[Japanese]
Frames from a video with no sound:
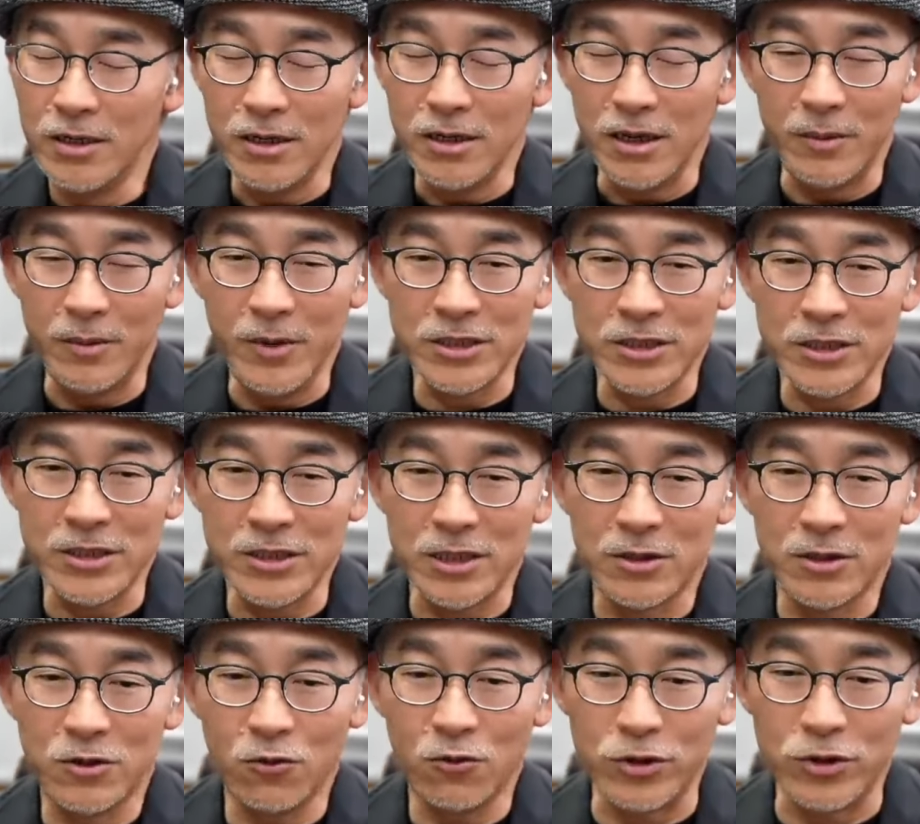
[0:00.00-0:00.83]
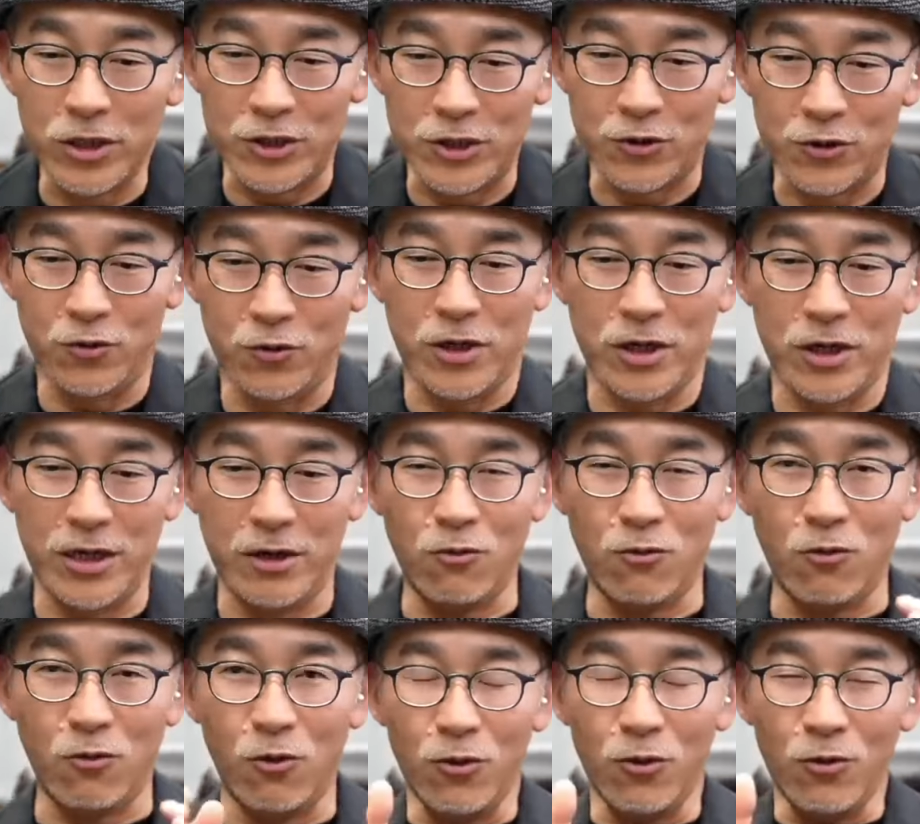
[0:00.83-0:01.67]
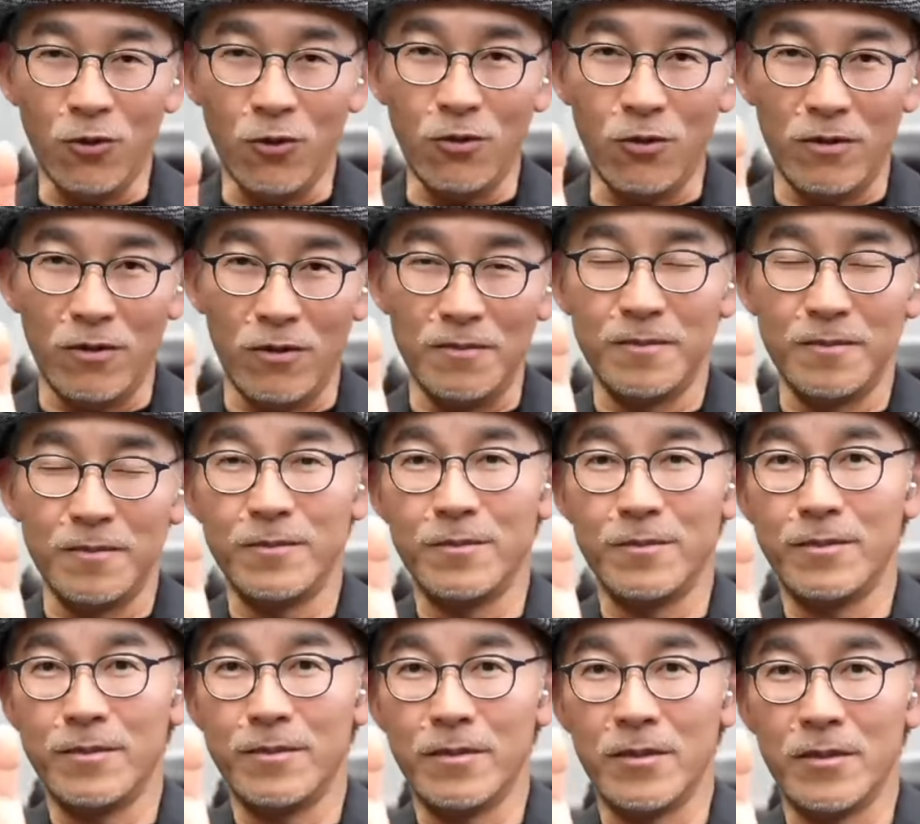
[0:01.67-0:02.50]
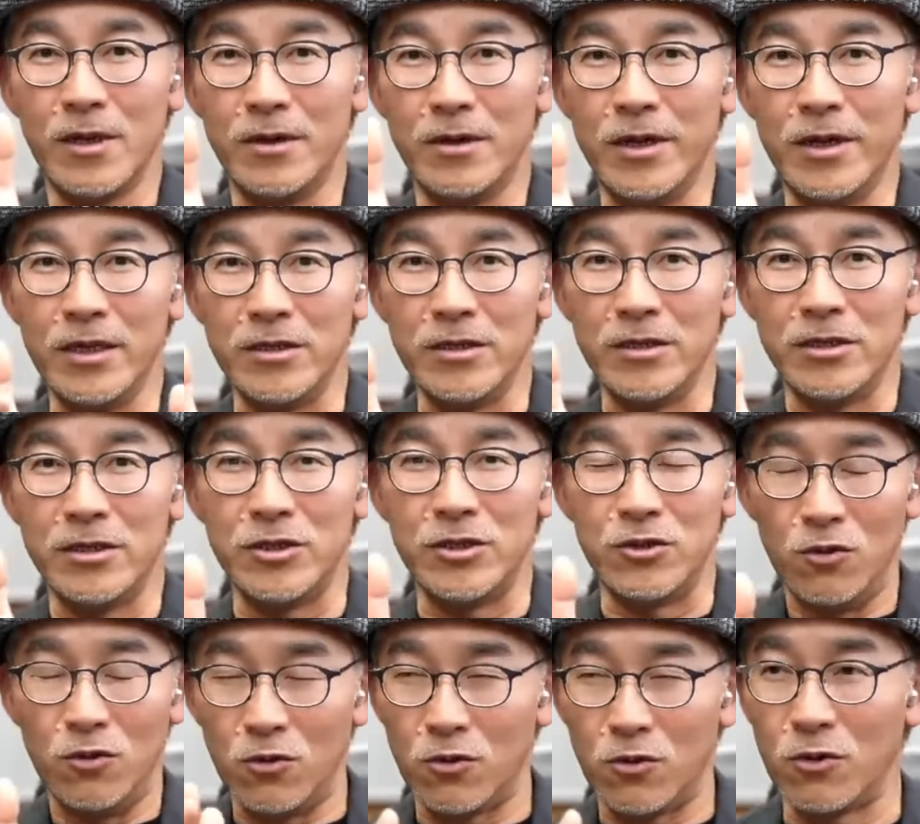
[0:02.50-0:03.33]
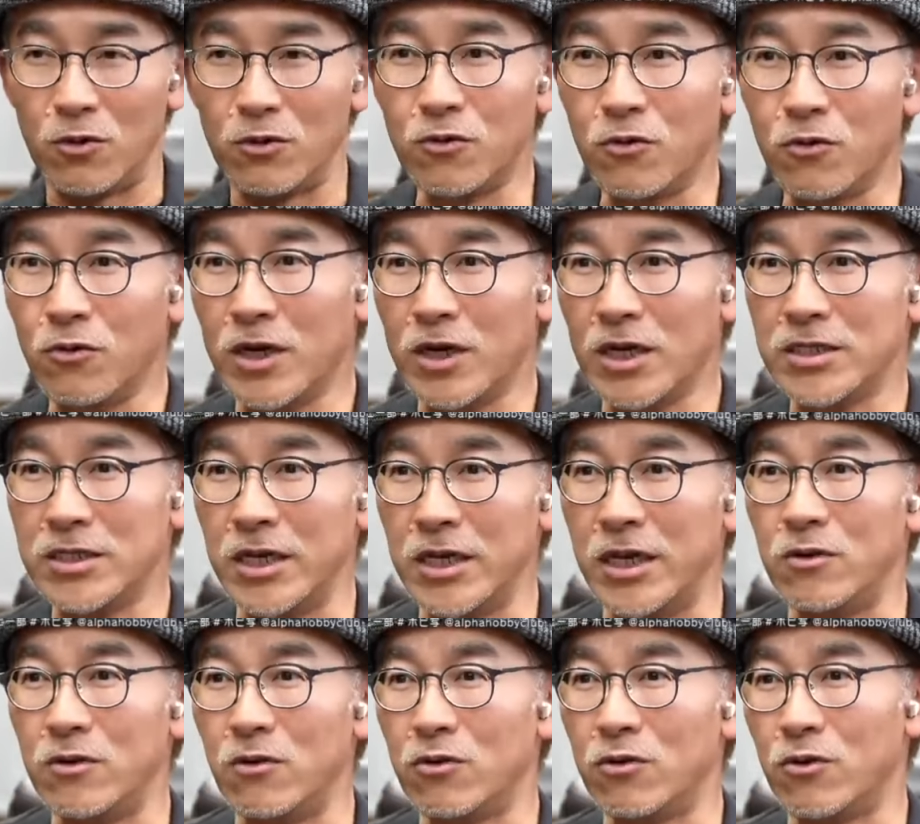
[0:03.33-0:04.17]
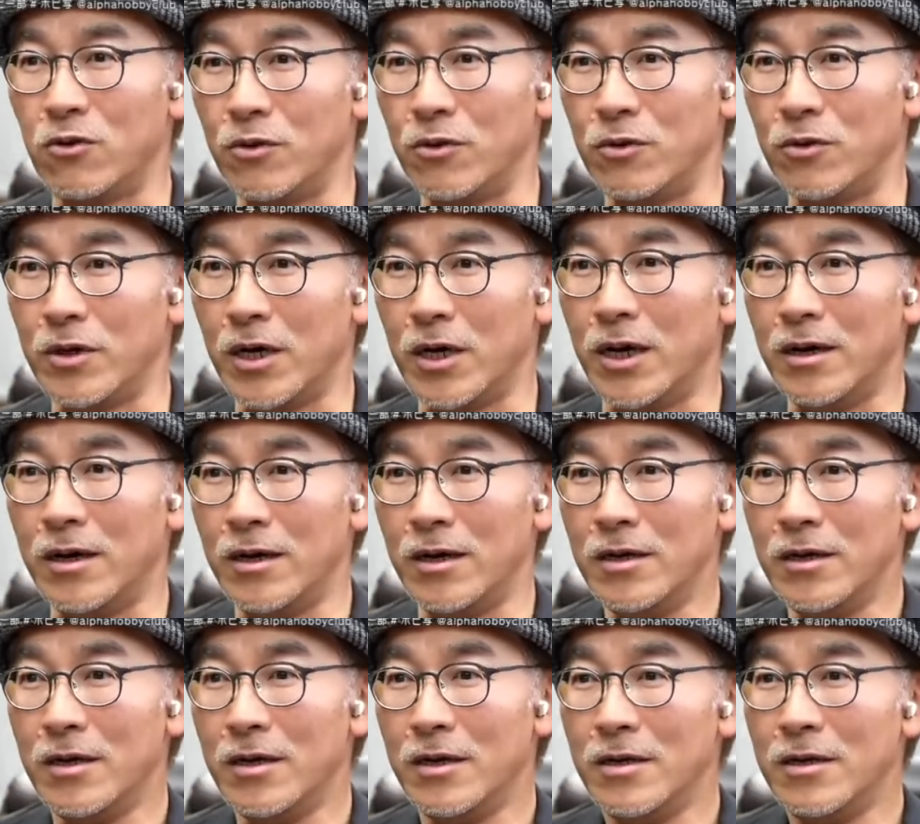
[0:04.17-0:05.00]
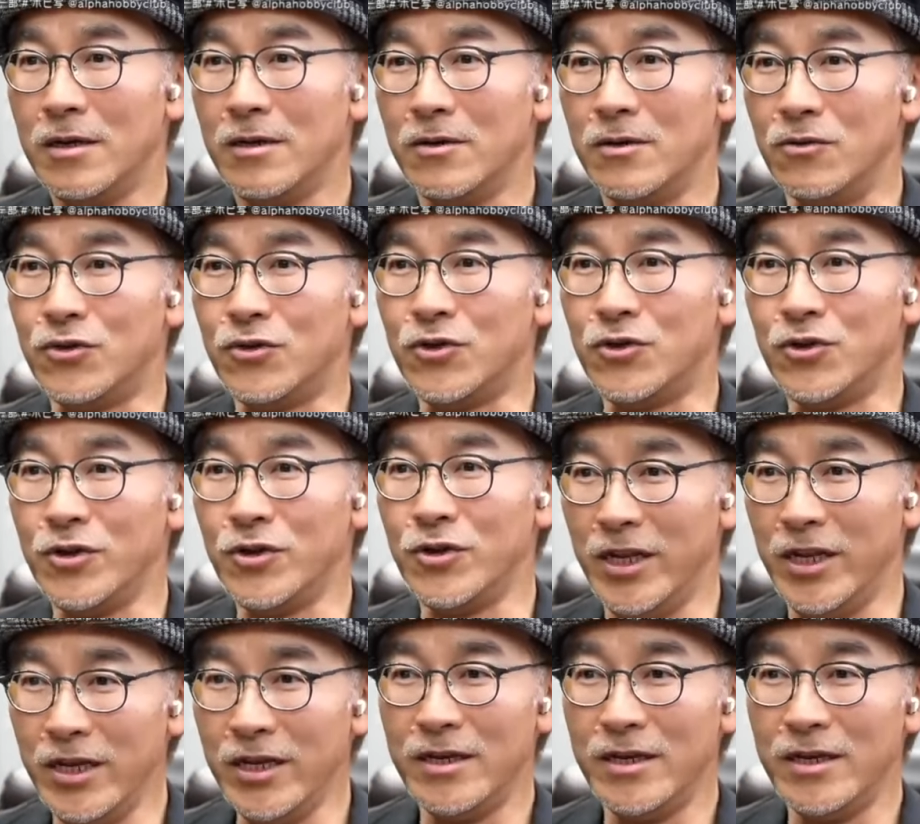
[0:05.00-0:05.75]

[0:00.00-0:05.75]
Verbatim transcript: えー、皆さんどうでしょうかね、このレンズのこの動画性能というか、映り